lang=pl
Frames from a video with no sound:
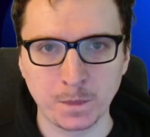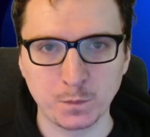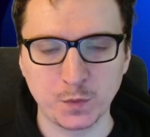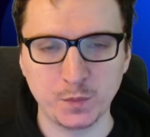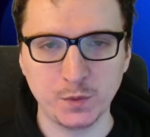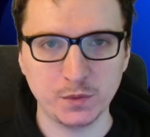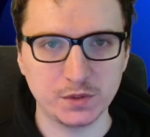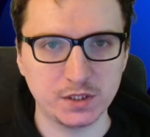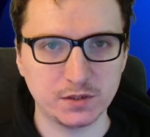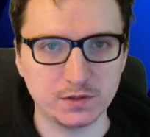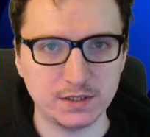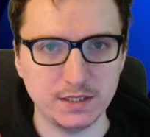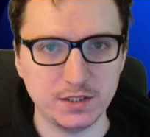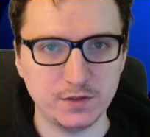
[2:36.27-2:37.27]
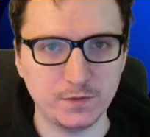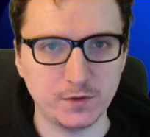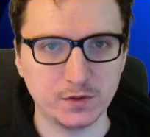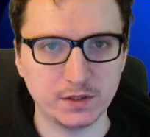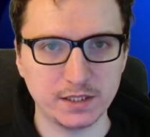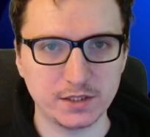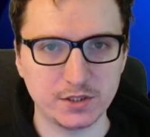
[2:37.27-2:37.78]
próbują się osadzić w
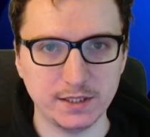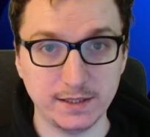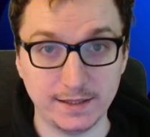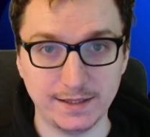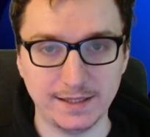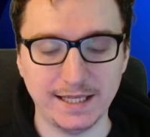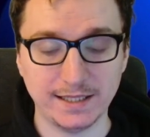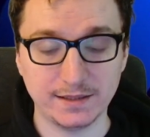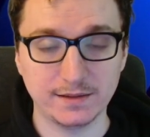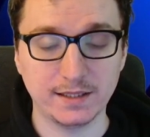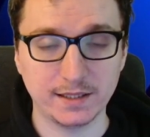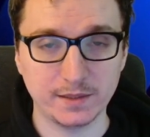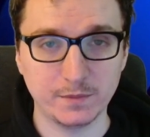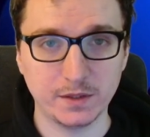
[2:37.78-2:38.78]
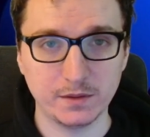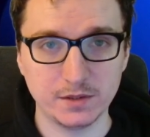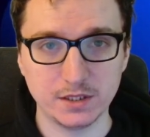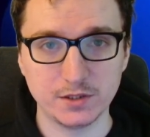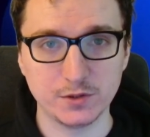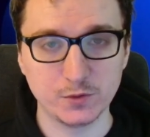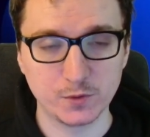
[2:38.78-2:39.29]
kontekście, tak, takie małe
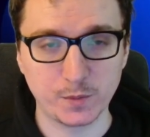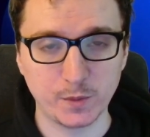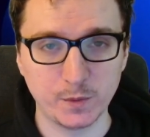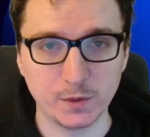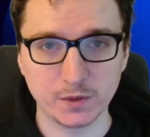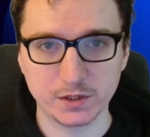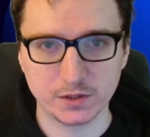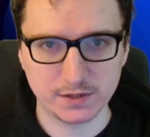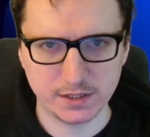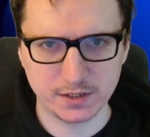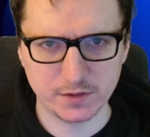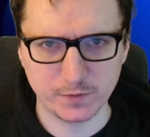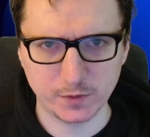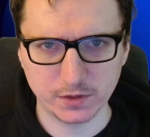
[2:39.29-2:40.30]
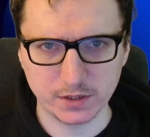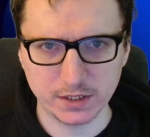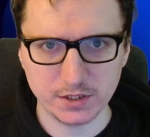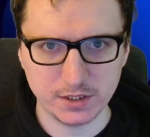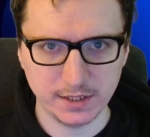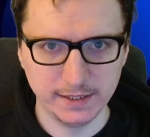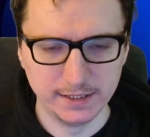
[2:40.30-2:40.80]
dzieci już próbują się osadzić w
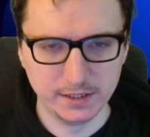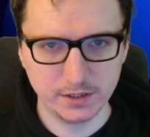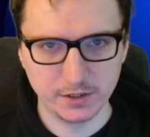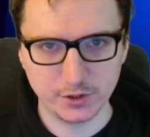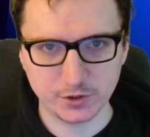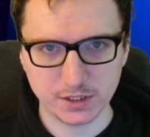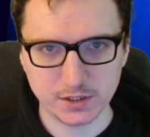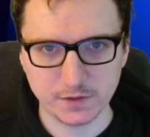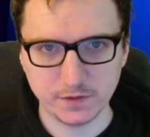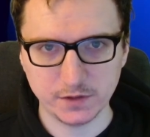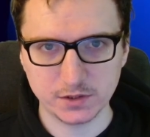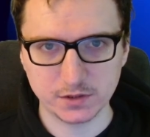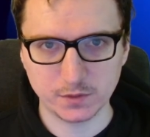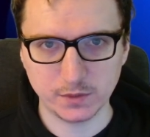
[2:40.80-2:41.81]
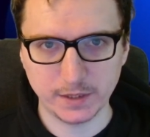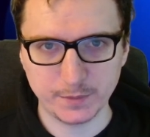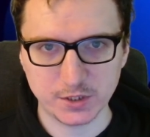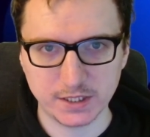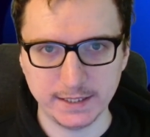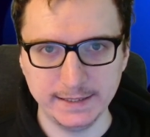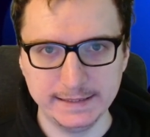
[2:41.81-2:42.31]
kontekście i oszacować, czy są
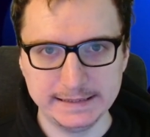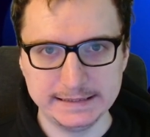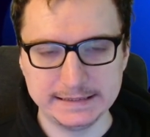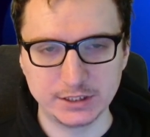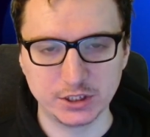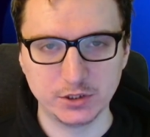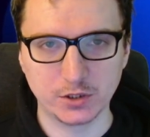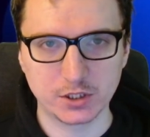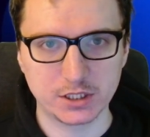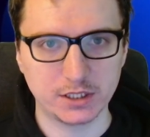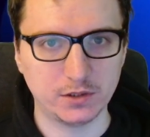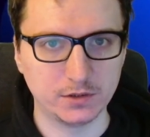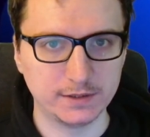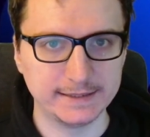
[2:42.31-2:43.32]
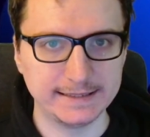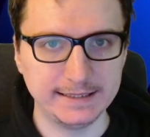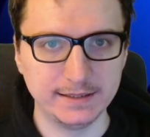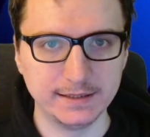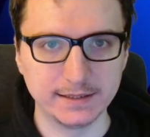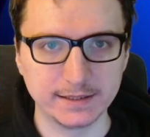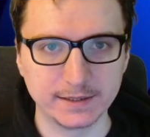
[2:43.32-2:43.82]
lepsze, czy gorsze od
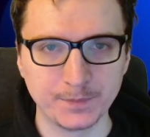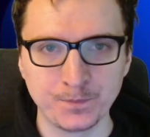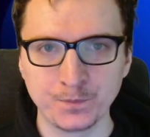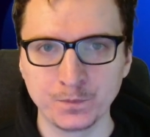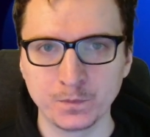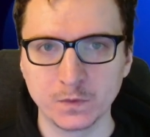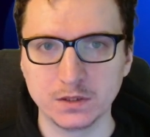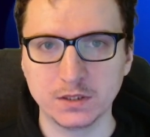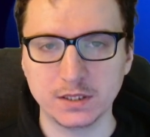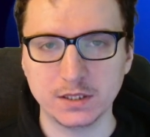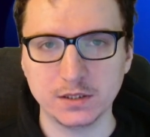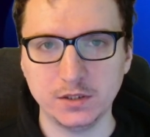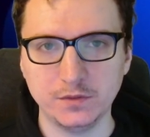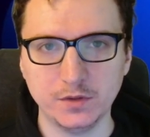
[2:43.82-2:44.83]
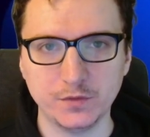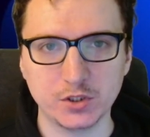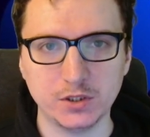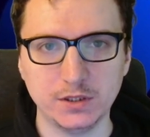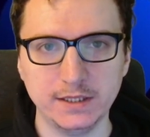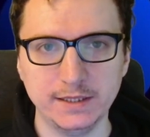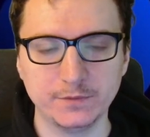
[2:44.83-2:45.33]
innych. I dodatkowo w
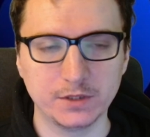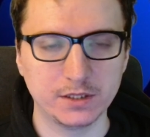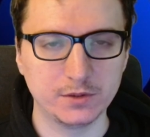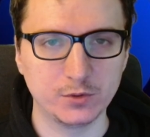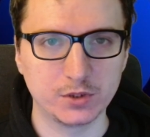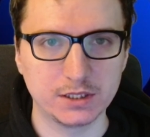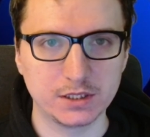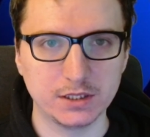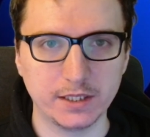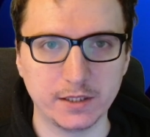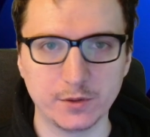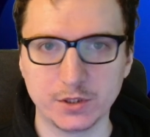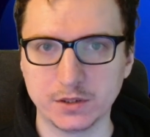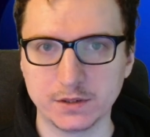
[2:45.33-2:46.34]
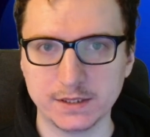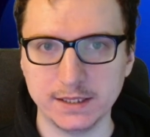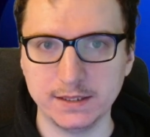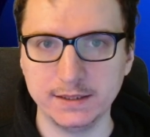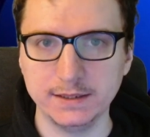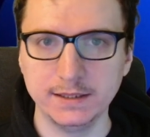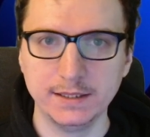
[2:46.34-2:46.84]
szkole, kiedy już zaczynają się
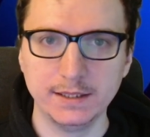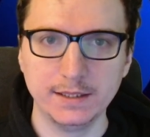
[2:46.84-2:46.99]
oceny,